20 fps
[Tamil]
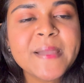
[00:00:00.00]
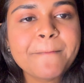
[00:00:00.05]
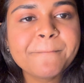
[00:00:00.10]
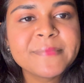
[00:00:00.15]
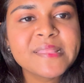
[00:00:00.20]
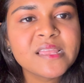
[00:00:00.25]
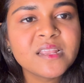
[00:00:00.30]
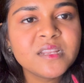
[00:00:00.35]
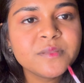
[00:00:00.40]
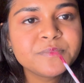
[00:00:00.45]

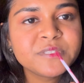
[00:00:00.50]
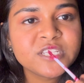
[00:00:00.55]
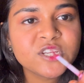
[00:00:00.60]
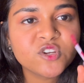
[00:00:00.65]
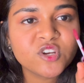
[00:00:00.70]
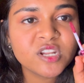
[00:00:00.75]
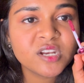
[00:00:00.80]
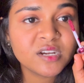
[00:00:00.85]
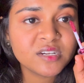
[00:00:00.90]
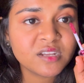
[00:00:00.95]
இந்த லிப்ஸ்டிக்
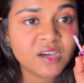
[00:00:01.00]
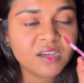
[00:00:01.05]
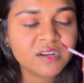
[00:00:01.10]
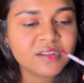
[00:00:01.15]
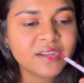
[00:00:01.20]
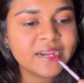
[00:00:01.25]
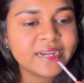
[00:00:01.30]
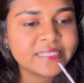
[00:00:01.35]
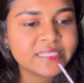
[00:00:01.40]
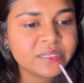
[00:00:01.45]
கூட நான்
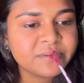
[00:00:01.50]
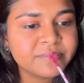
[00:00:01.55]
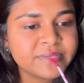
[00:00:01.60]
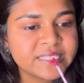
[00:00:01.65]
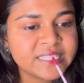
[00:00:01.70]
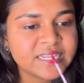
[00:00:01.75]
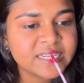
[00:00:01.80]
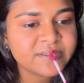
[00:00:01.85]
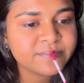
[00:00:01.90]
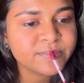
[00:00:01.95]
டார்க்காக எடுத்தேன்
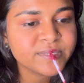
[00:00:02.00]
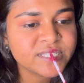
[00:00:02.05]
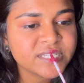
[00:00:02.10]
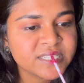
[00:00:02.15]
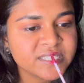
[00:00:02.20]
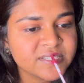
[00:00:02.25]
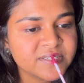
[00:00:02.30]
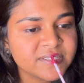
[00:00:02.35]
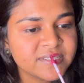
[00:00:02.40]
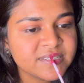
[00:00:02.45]
பட் தென் ஐம்
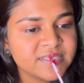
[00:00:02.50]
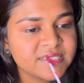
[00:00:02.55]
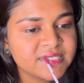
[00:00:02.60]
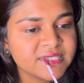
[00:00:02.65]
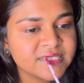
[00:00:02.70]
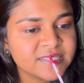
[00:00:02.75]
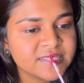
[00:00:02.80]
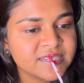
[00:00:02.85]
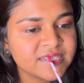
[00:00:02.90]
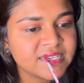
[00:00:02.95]
ஜஸ்ட் கோயின்ட்டு
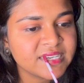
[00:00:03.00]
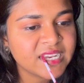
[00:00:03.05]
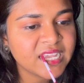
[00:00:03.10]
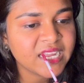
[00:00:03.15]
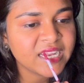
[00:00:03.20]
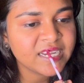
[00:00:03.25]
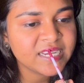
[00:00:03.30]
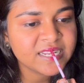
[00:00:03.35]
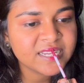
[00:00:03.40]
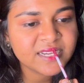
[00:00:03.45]

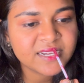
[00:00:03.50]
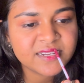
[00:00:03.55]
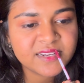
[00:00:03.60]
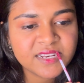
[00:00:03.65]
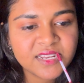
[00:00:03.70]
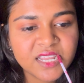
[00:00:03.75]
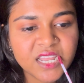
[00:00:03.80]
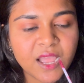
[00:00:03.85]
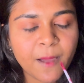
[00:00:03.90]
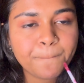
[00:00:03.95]
லைட்டாக
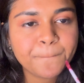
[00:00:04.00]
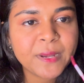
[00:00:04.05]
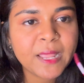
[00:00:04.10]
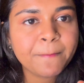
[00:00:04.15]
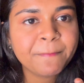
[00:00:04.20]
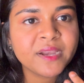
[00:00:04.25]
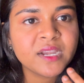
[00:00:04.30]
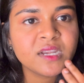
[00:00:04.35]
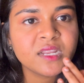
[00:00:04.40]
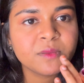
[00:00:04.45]
அப்ளை
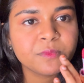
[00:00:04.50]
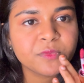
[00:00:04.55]
பண்ணிட்டு